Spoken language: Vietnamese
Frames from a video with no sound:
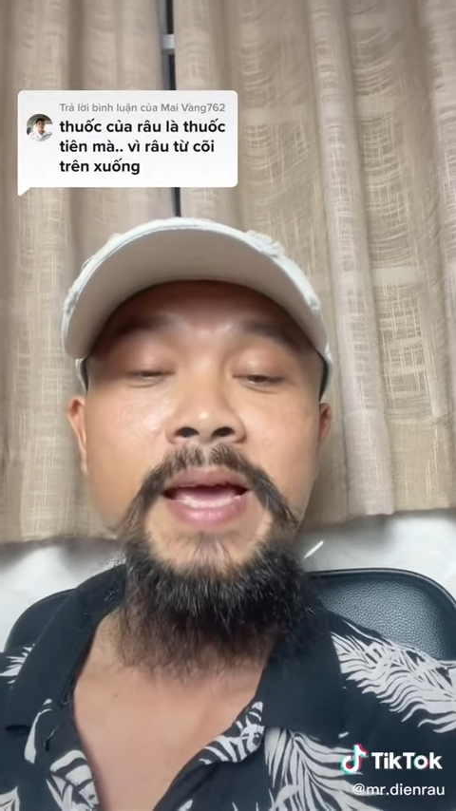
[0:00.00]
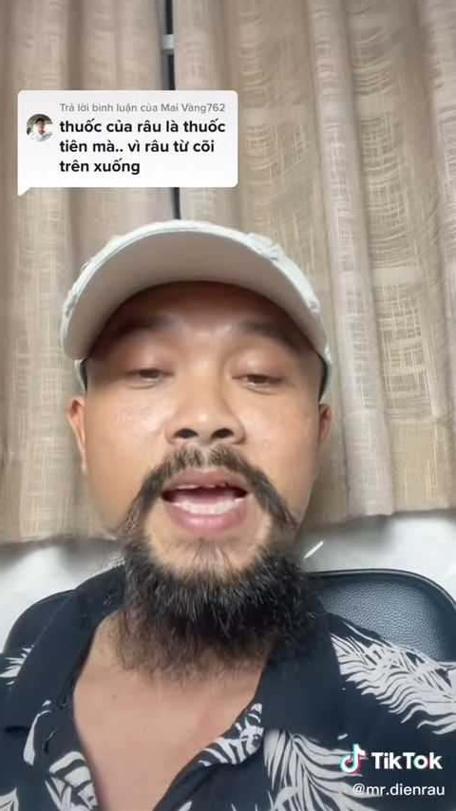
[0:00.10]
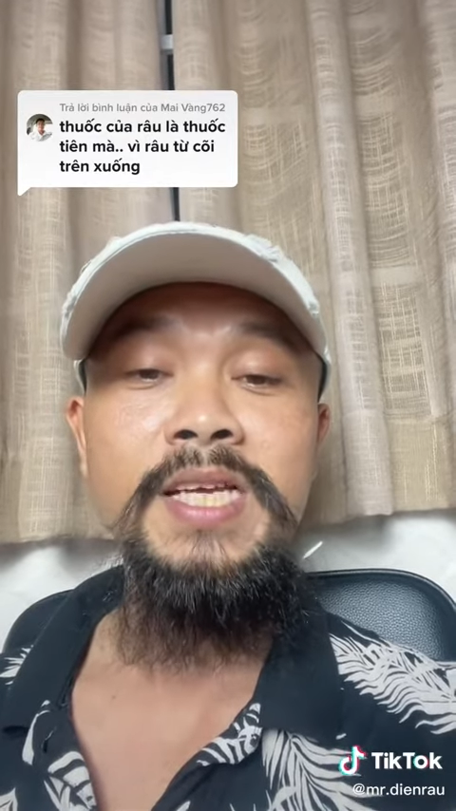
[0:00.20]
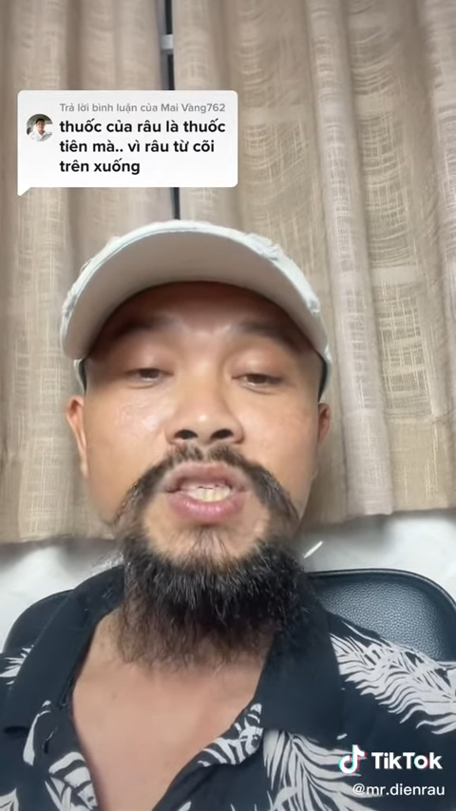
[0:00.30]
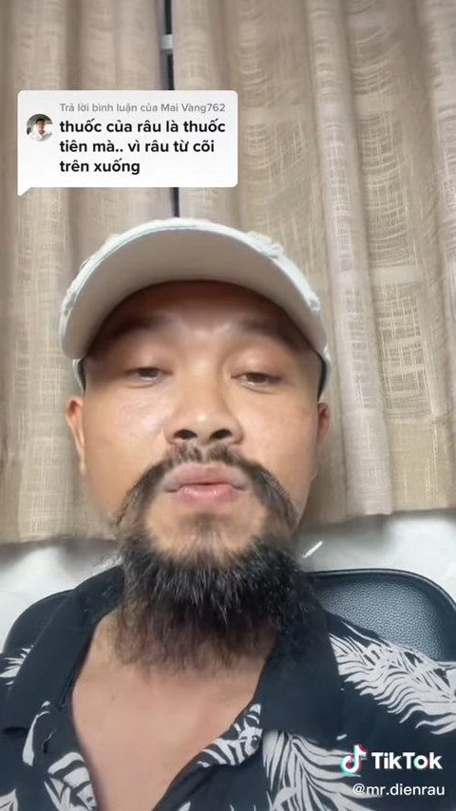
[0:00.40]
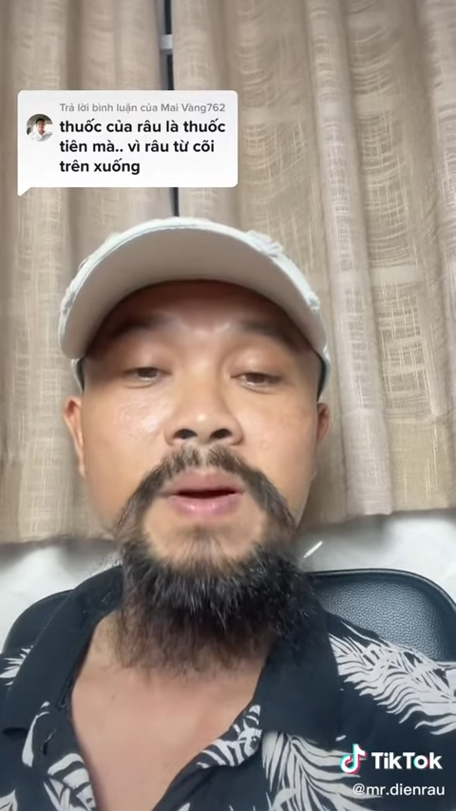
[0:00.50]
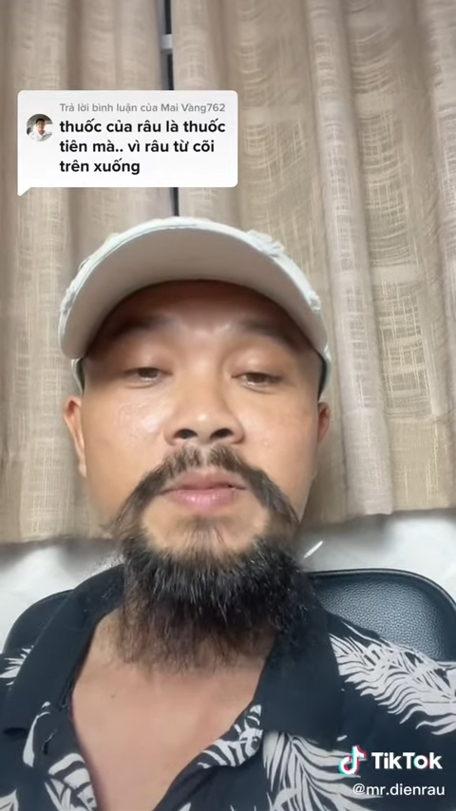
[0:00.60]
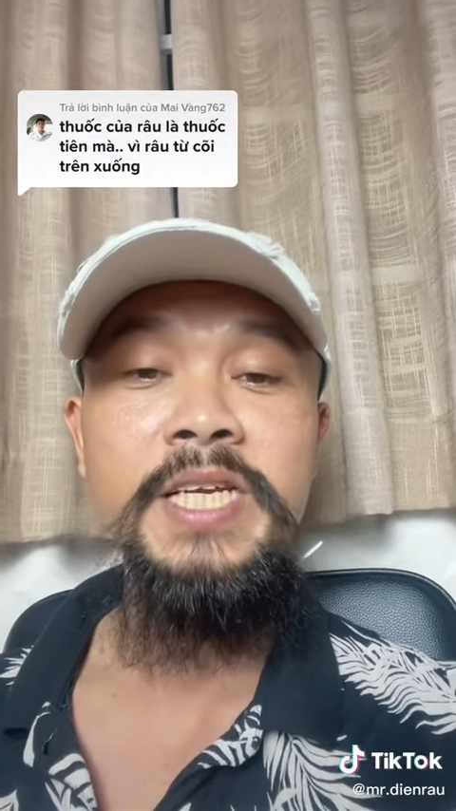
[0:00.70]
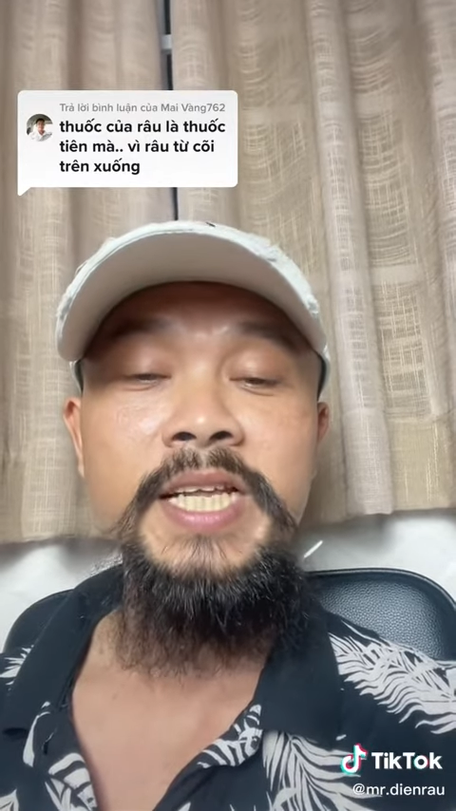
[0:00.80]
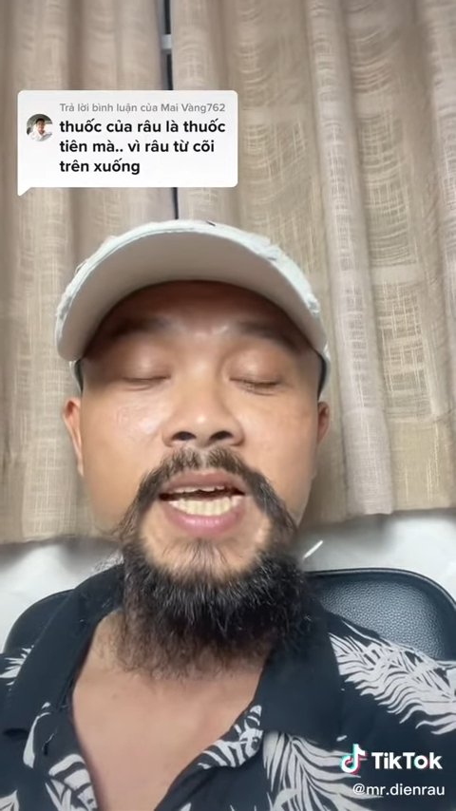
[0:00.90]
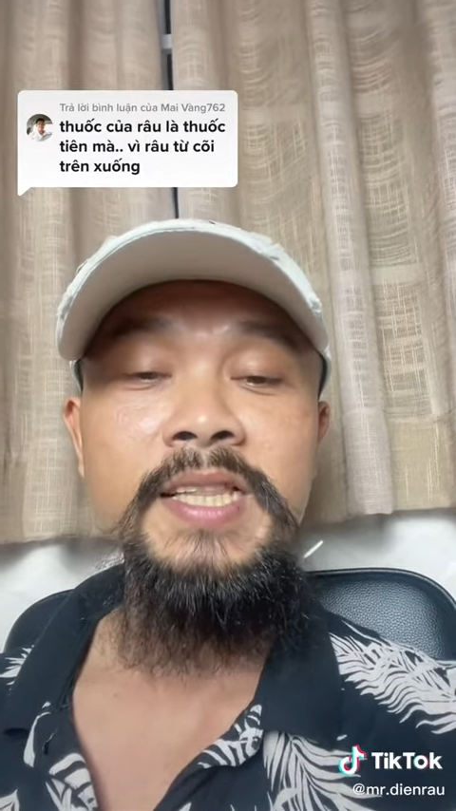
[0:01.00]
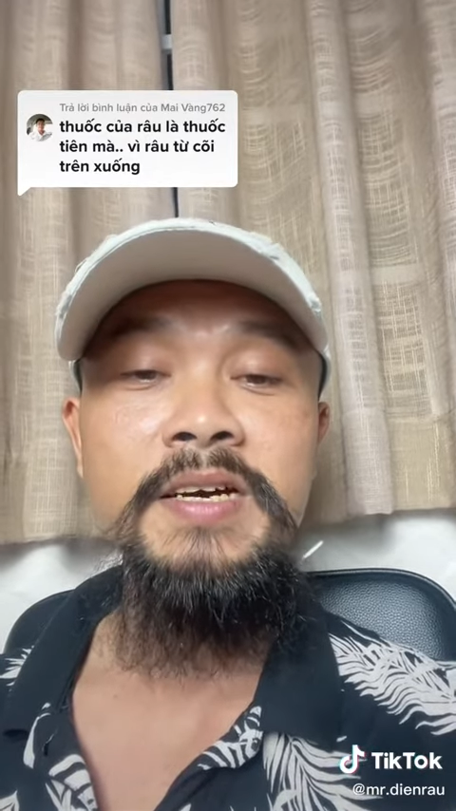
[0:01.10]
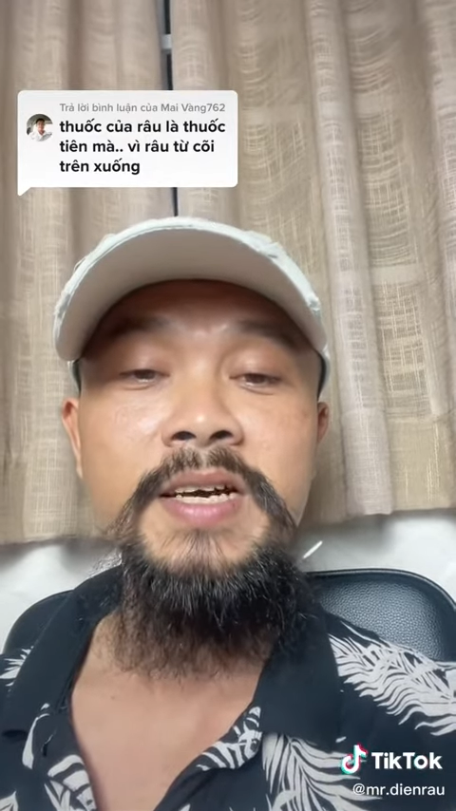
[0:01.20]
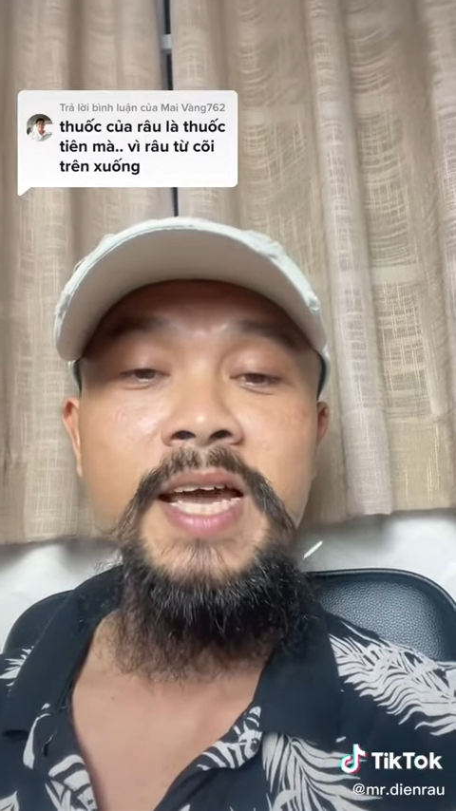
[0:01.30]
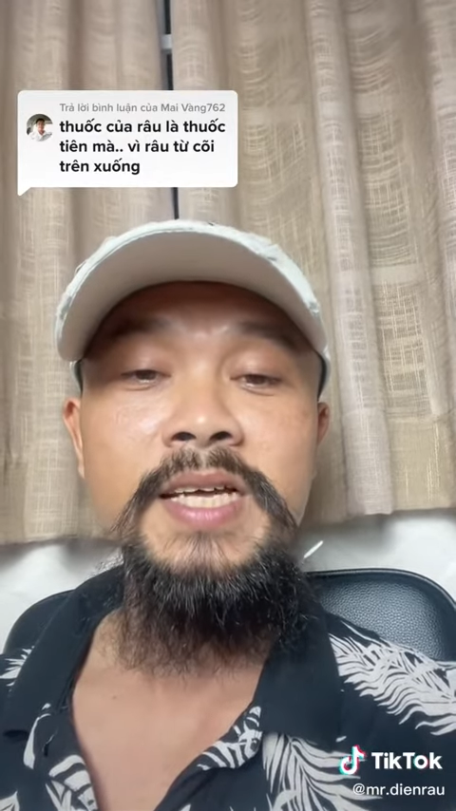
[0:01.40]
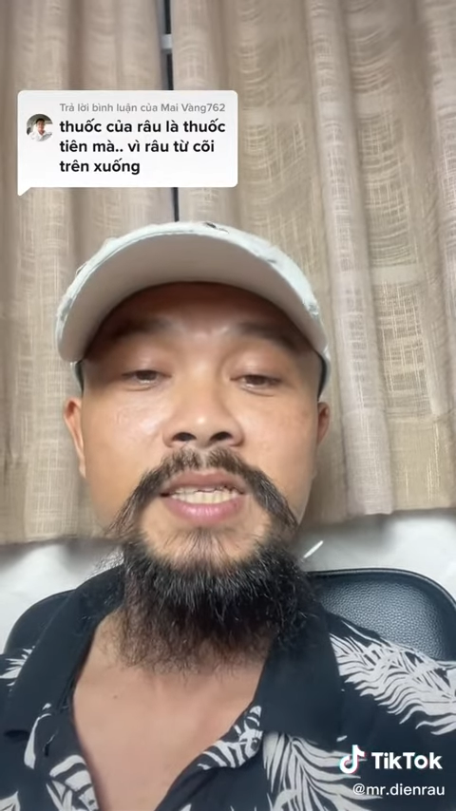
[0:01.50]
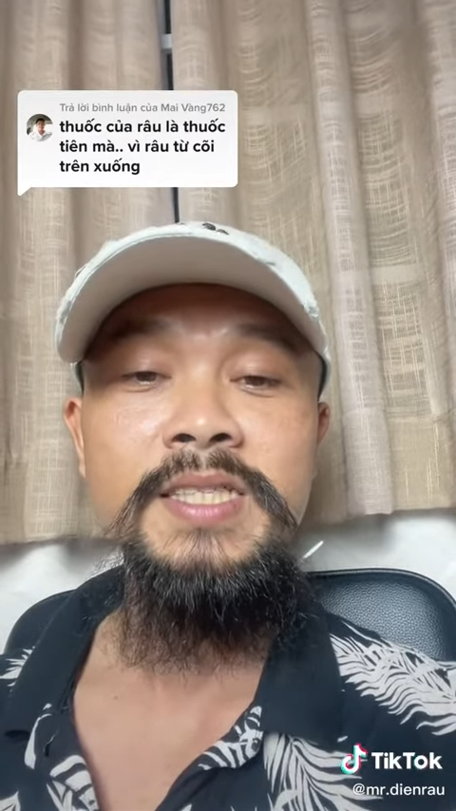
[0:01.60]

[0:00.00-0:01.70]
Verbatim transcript: à, siêu phẩm trị thắng thư ha,